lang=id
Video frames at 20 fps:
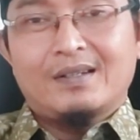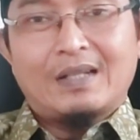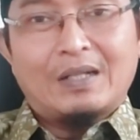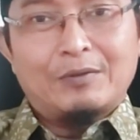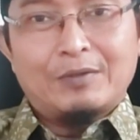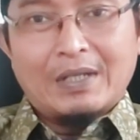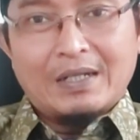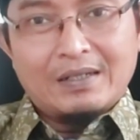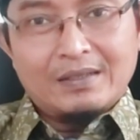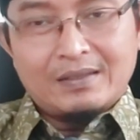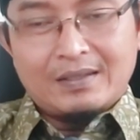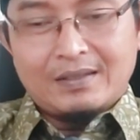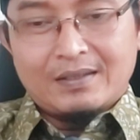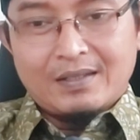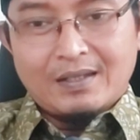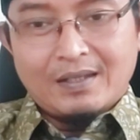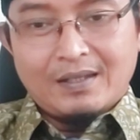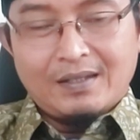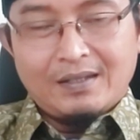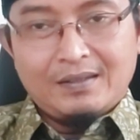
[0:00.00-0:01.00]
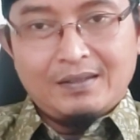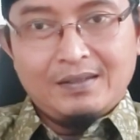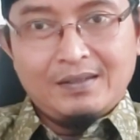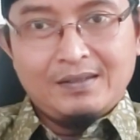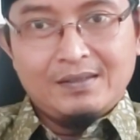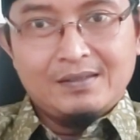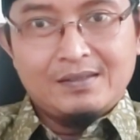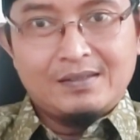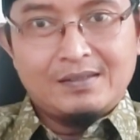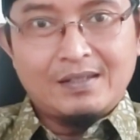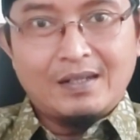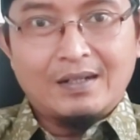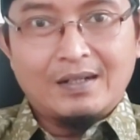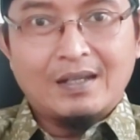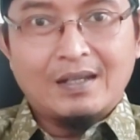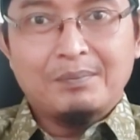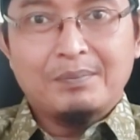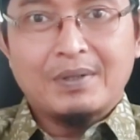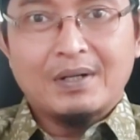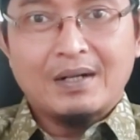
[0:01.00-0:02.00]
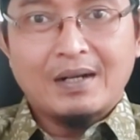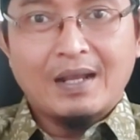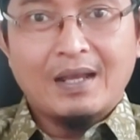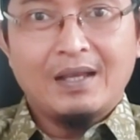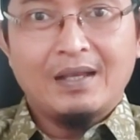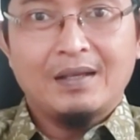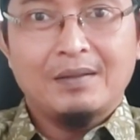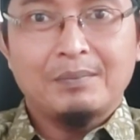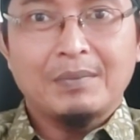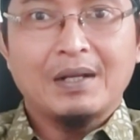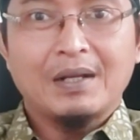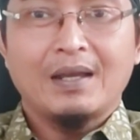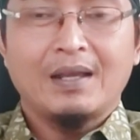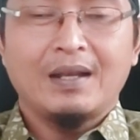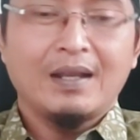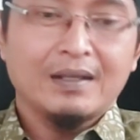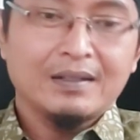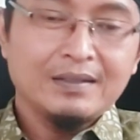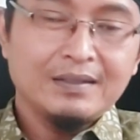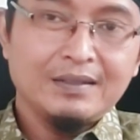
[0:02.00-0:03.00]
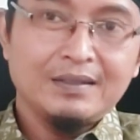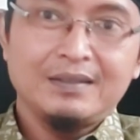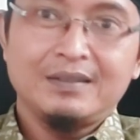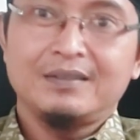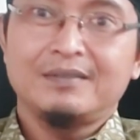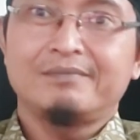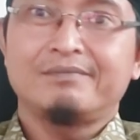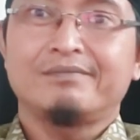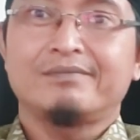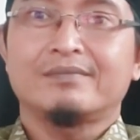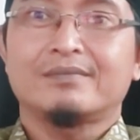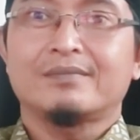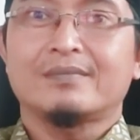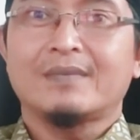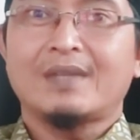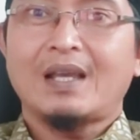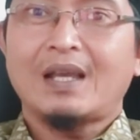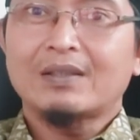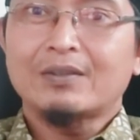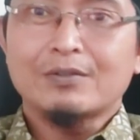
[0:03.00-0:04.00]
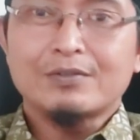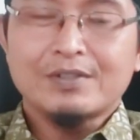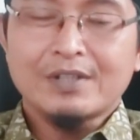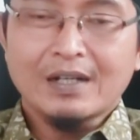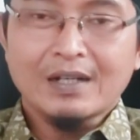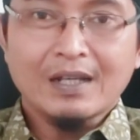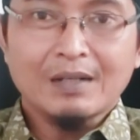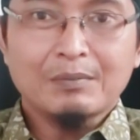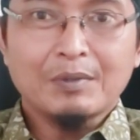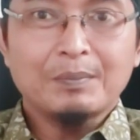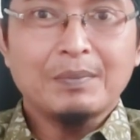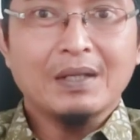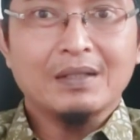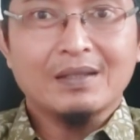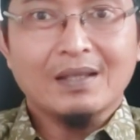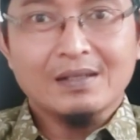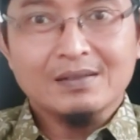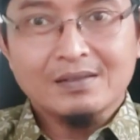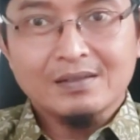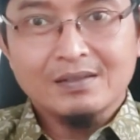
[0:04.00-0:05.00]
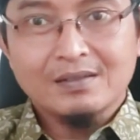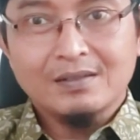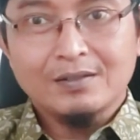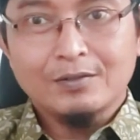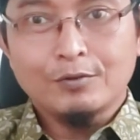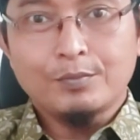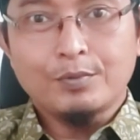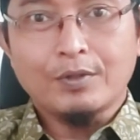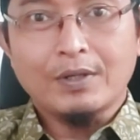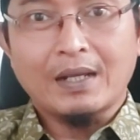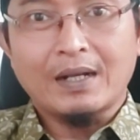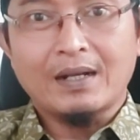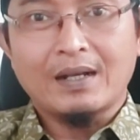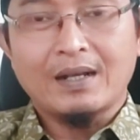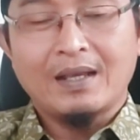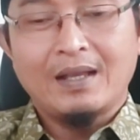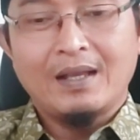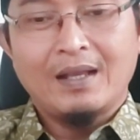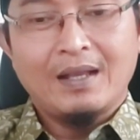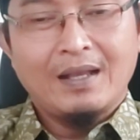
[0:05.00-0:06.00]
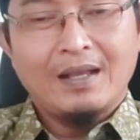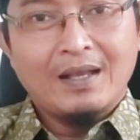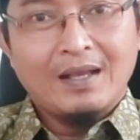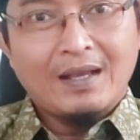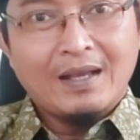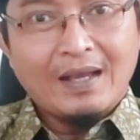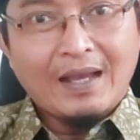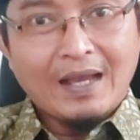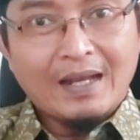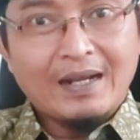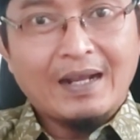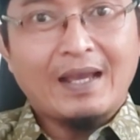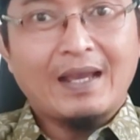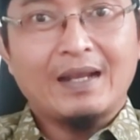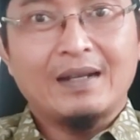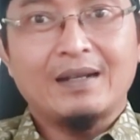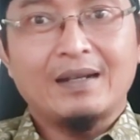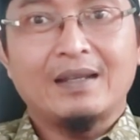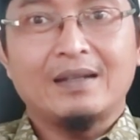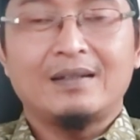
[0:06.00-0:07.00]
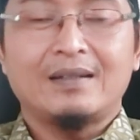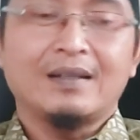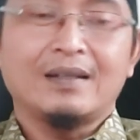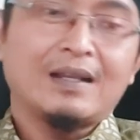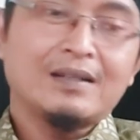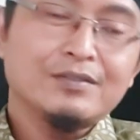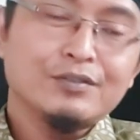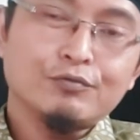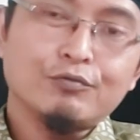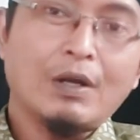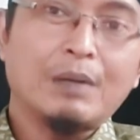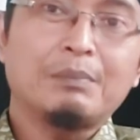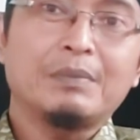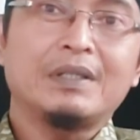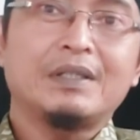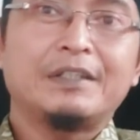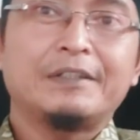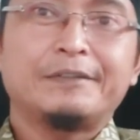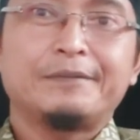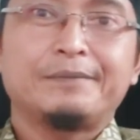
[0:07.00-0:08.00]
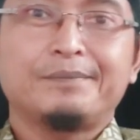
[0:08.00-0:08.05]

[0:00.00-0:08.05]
Lalu yang ketiga, jangan pernah menghalangi atau jangan membatasi hubungan anak Anda dengan suami.